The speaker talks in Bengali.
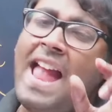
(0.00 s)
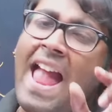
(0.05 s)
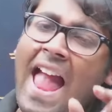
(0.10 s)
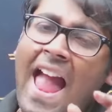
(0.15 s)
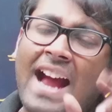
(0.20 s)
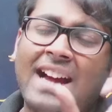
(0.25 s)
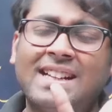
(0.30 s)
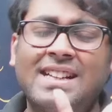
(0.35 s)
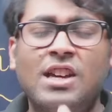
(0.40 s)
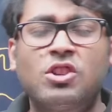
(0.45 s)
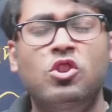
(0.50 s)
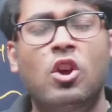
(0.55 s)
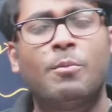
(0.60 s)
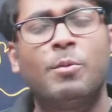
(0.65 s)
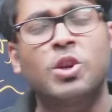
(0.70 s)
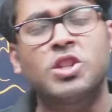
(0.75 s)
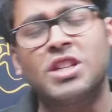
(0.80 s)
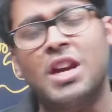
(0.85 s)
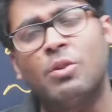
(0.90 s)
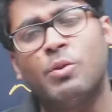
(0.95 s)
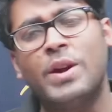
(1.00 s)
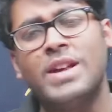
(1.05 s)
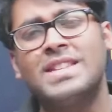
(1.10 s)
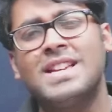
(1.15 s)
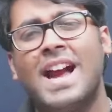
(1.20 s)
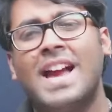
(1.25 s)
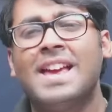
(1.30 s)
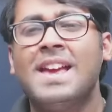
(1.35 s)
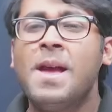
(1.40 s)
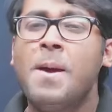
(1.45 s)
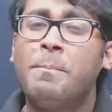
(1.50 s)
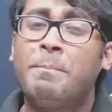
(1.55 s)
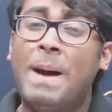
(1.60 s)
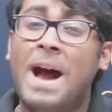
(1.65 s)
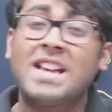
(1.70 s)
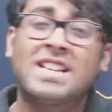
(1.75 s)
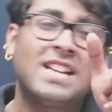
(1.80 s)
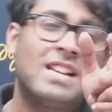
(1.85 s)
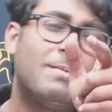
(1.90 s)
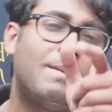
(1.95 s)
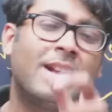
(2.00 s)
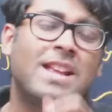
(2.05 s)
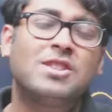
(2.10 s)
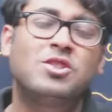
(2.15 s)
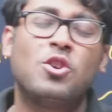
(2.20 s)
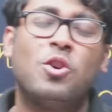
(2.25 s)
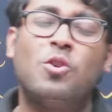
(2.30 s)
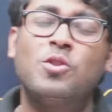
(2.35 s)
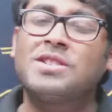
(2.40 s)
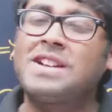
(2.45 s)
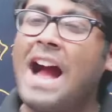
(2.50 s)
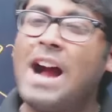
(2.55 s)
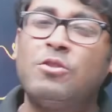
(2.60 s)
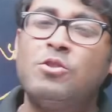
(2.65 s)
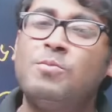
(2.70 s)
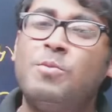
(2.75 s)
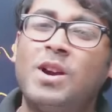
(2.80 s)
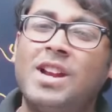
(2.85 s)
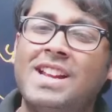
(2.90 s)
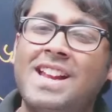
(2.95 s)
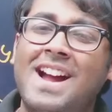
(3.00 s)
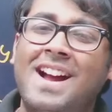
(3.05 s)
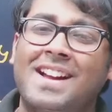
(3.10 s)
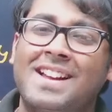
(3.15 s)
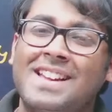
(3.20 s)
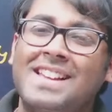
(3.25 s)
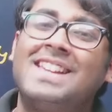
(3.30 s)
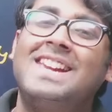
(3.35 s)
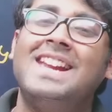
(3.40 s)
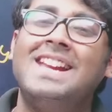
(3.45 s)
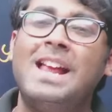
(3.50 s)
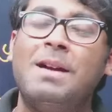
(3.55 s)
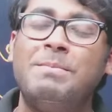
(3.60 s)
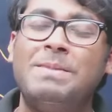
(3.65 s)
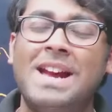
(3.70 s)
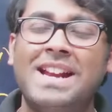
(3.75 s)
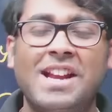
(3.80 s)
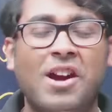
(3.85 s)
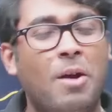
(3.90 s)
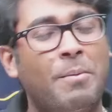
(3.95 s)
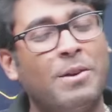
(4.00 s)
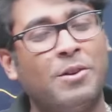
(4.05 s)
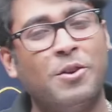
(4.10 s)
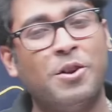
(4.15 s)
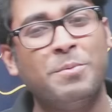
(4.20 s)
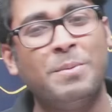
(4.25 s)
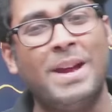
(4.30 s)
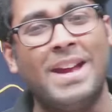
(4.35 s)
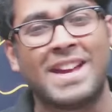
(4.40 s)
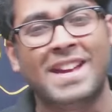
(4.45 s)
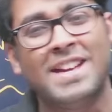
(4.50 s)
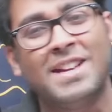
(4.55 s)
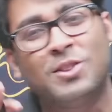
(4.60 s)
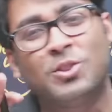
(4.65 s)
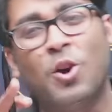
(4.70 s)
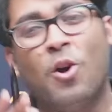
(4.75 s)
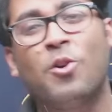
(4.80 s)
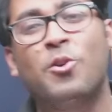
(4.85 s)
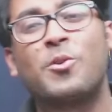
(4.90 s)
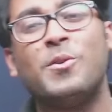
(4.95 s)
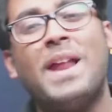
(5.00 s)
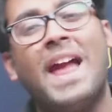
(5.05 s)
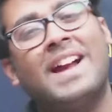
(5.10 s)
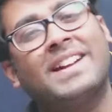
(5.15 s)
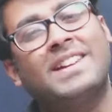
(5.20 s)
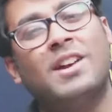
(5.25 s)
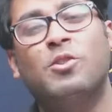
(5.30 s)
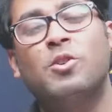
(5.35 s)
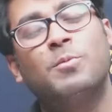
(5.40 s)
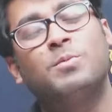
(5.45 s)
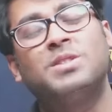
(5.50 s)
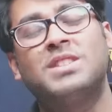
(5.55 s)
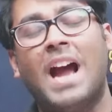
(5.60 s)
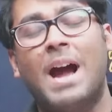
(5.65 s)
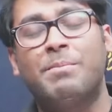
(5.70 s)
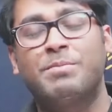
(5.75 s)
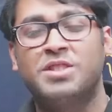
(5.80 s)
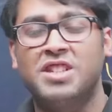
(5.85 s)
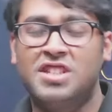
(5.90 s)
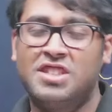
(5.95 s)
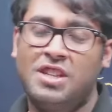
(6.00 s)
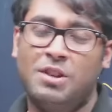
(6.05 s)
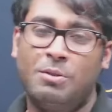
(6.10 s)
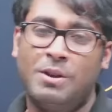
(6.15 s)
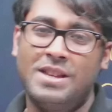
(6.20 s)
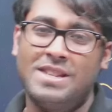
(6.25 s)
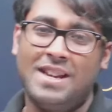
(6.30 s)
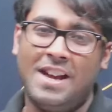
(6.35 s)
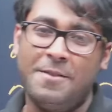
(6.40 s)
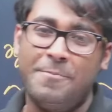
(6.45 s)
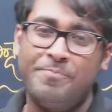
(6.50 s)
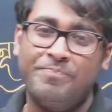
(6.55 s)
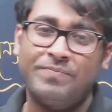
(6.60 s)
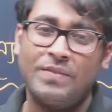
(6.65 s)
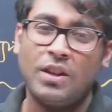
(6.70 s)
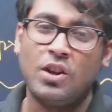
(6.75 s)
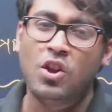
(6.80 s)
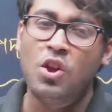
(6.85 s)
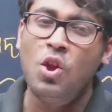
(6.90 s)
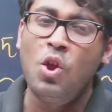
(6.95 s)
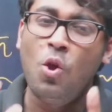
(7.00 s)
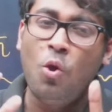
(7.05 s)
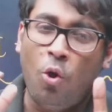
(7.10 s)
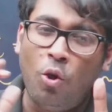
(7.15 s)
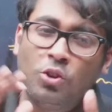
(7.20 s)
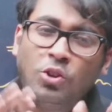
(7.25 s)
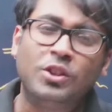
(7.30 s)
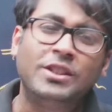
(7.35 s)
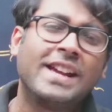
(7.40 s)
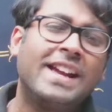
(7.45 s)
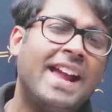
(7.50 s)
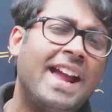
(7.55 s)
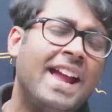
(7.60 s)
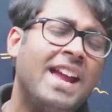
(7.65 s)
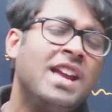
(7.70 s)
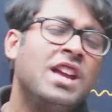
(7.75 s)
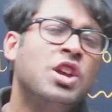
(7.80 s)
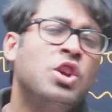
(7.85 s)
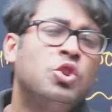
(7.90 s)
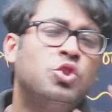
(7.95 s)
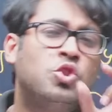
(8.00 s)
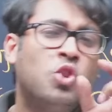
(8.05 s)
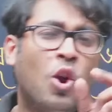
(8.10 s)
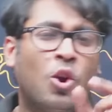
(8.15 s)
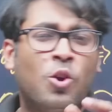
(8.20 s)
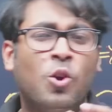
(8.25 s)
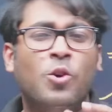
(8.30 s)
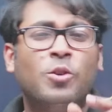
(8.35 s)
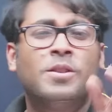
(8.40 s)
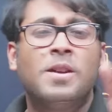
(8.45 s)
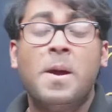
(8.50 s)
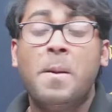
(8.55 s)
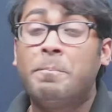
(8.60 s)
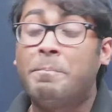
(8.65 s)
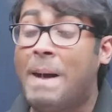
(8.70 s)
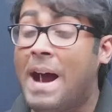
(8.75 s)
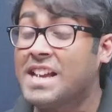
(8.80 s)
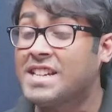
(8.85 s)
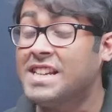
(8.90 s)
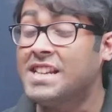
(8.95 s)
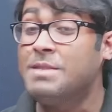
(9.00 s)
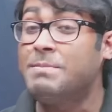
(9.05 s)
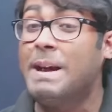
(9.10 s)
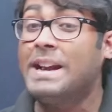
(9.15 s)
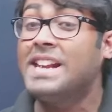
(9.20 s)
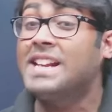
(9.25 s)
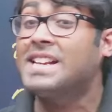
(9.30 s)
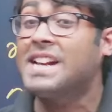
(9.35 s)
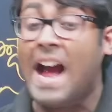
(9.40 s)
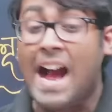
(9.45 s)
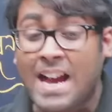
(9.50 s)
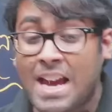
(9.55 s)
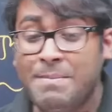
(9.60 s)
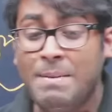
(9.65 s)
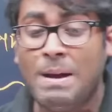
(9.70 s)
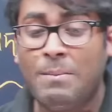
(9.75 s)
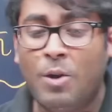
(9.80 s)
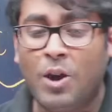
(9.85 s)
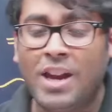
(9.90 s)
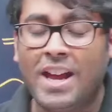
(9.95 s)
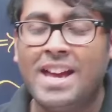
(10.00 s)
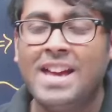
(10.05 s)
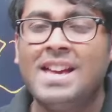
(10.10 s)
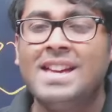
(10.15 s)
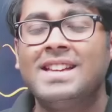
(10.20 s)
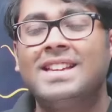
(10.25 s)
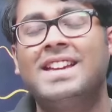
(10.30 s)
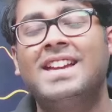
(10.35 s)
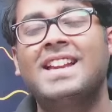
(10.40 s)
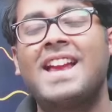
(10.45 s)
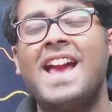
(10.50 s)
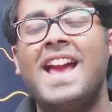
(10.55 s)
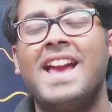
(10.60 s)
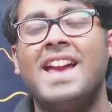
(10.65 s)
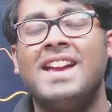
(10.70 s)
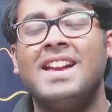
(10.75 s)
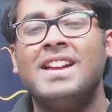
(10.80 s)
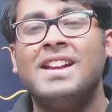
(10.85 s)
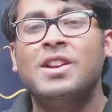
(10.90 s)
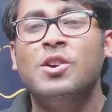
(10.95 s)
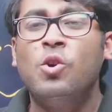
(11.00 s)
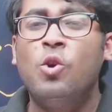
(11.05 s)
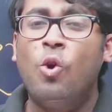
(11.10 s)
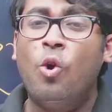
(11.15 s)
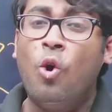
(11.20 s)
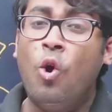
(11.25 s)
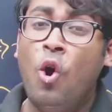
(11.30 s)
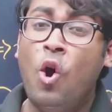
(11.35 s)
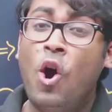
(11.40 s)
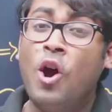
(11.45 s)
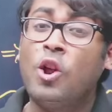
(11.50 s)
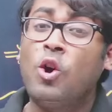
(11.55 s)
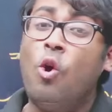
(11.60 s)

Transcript: একটা সমস্যা হয়ে যায় পাশের বাড়ির যখন কাকু বলে না খিরে বিয়েটা কবে করবি তখন একটা খুব চাপ সৃষ্টি হয়ে যায় অন্যদিকে যখন পাশের বাড়ির কাকিমা বলে কিরে ওর